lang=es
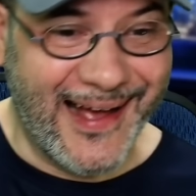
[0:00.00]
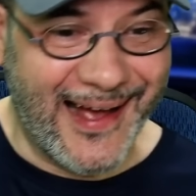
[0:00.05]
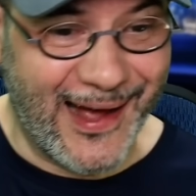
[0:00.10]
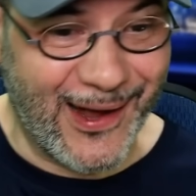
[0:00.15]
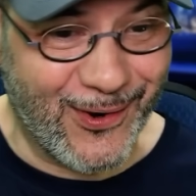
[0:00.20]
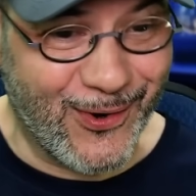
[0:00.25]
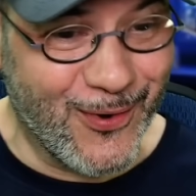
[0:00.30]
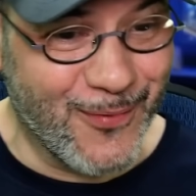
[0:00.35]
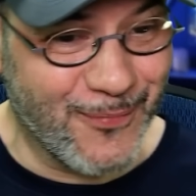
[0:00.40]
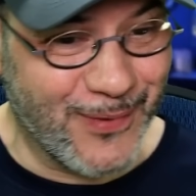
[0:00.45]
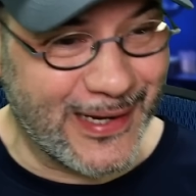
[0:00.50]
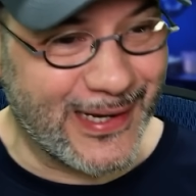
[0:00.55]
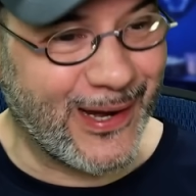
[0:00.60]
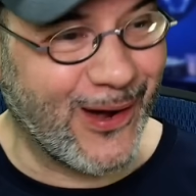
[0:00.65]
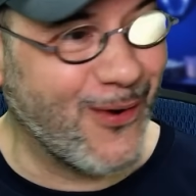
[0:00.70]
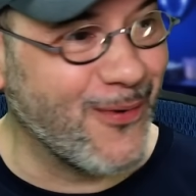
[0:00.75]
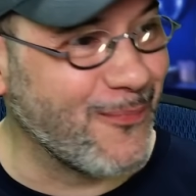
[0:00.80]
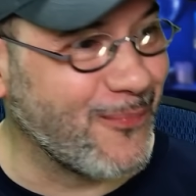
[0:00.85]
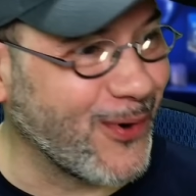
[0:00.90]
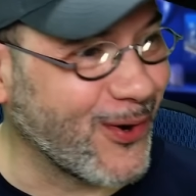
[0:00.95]
ha
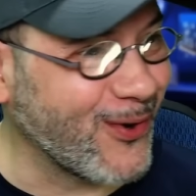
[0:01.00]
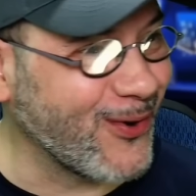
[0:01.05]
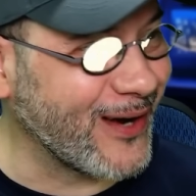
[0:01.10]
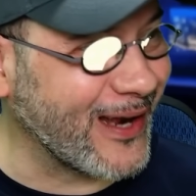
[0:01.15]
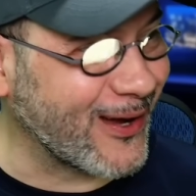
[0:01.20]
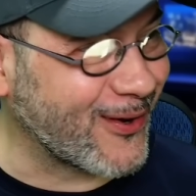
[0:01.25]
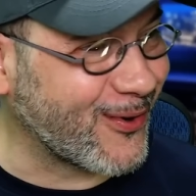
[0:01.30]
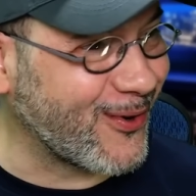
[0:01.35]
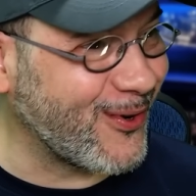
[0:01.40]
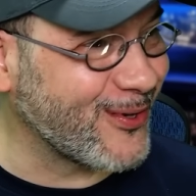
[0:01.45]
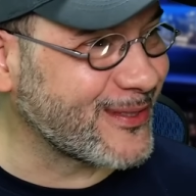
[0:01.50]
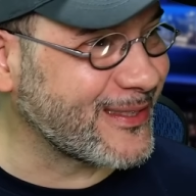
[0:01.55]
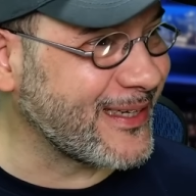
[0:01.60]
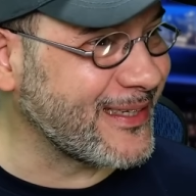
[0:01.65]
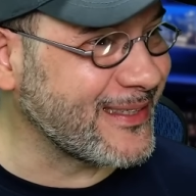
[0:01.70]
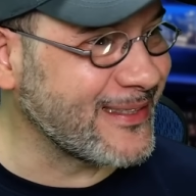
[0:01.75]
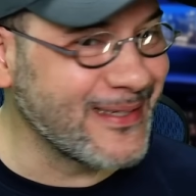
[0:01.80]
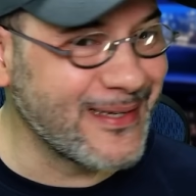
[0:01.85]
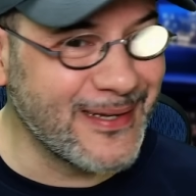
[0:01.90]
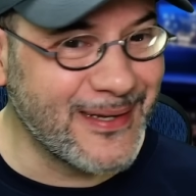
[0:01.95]
complicado un poco las
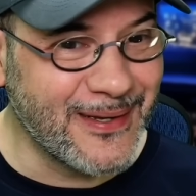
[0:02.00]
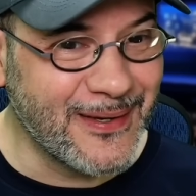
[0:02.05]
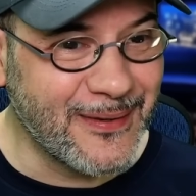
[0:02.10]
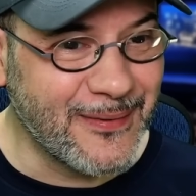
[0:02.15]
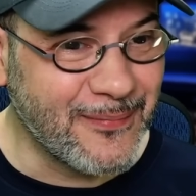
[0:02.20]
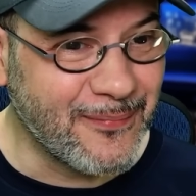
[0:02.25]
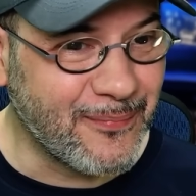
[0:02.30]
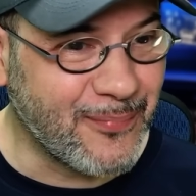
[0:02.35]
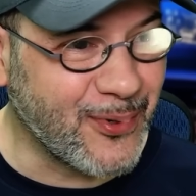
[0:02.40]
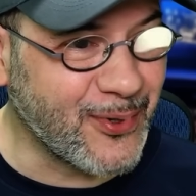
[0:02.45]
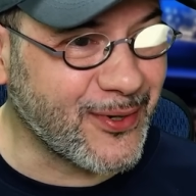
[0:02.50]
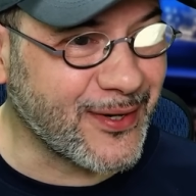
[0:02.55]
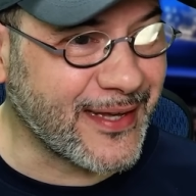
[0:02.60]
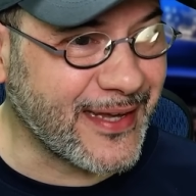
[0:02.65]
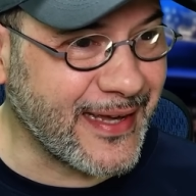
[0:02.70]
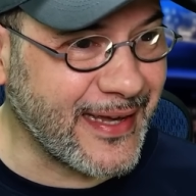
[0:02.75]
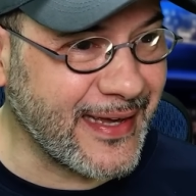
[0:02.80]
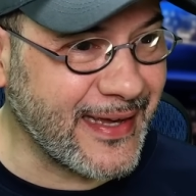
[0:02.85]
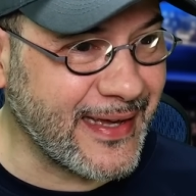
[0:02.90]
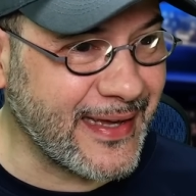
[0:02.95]
cosas
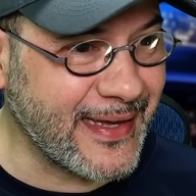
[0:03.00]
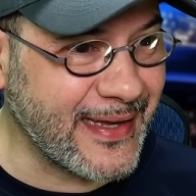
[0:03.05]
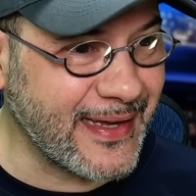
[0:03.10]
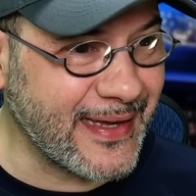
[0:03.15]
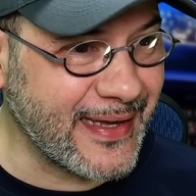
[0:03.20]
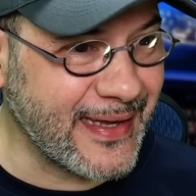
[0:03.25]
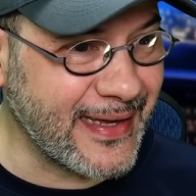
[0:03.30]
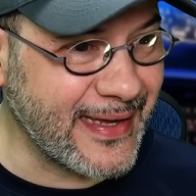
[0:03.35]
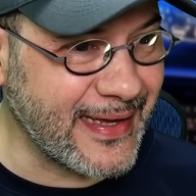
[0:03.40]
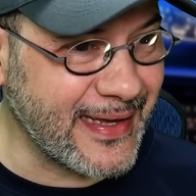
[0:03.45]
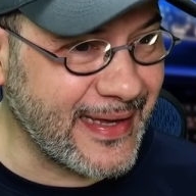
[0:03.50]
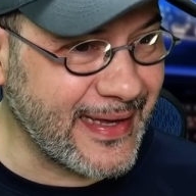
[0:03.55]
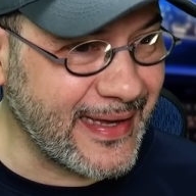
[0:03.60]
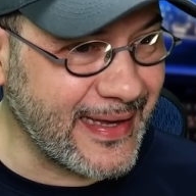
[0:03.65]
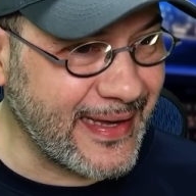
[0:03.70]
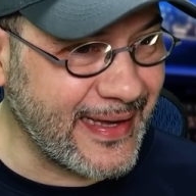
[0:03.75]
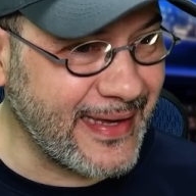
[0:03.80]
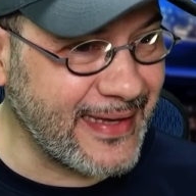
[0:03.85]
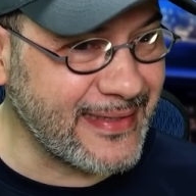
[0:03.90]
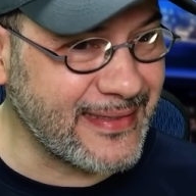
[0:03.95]
porque
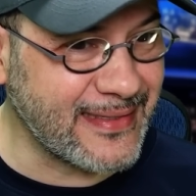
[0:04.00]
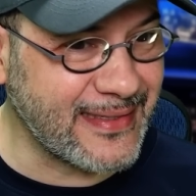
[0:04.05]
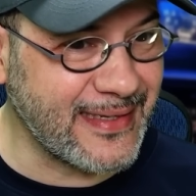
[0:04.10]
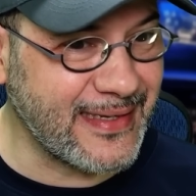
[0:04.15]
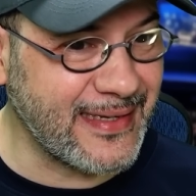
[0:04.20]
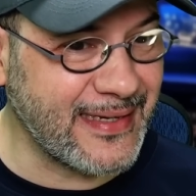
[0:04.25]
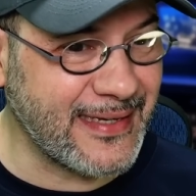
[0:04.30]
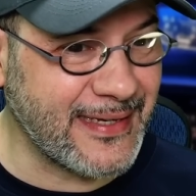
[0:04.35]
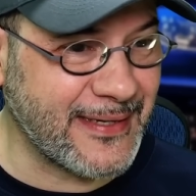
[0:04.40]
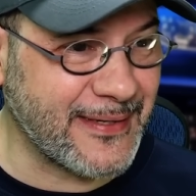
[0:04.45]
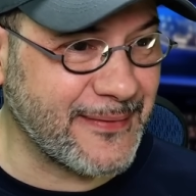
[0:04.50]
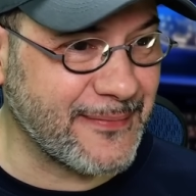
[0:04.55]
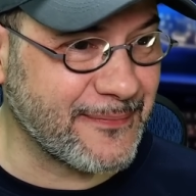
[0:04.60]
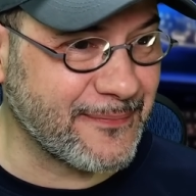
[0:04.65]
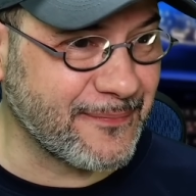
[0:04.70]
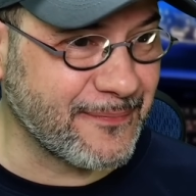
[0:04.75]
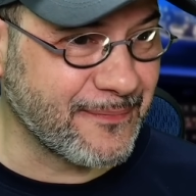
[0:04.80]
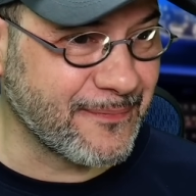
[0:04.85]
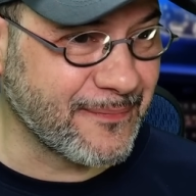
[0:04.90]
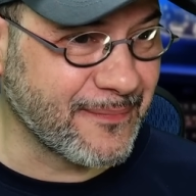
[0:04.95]
este
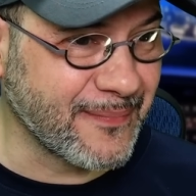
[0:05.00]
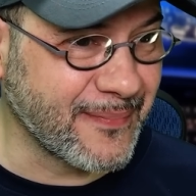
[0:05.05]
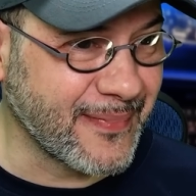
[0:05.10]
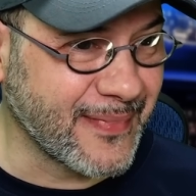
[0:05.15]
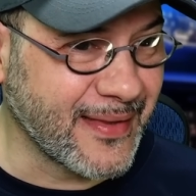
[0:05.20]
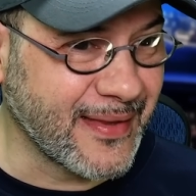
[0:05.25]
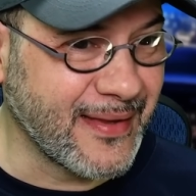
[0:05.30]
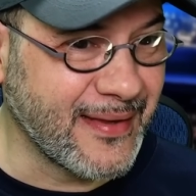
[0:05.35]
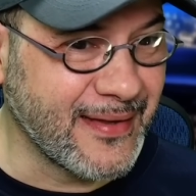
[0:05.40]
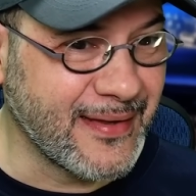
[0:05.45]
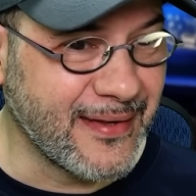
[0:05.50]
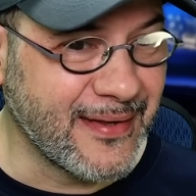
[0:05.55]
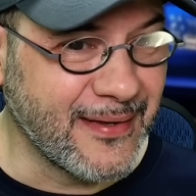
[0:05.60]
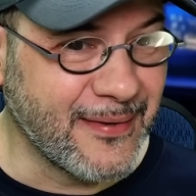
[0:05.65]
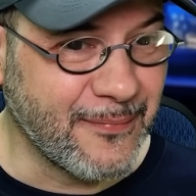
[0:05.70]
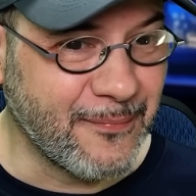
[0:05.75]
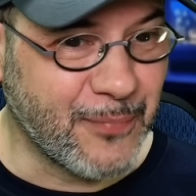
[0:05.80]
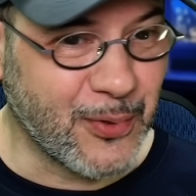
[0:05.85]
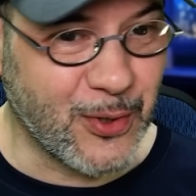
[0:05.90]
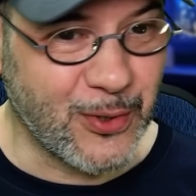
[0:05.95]

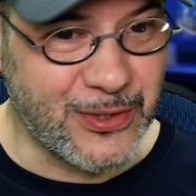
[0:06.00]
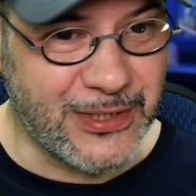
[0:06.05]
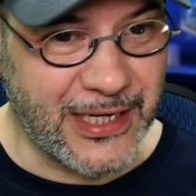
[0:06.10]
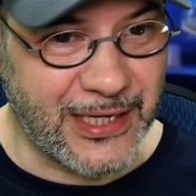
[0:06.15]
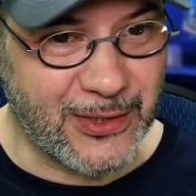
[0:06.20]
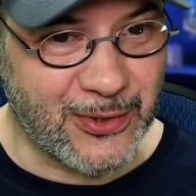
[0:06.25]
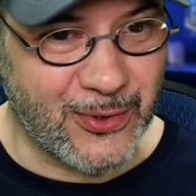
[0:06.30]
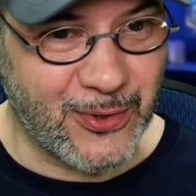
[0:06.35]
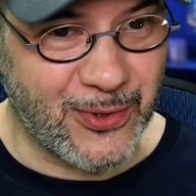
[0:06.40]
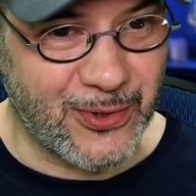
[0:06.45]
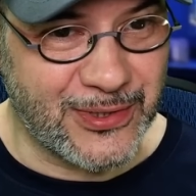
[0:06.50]
proyecto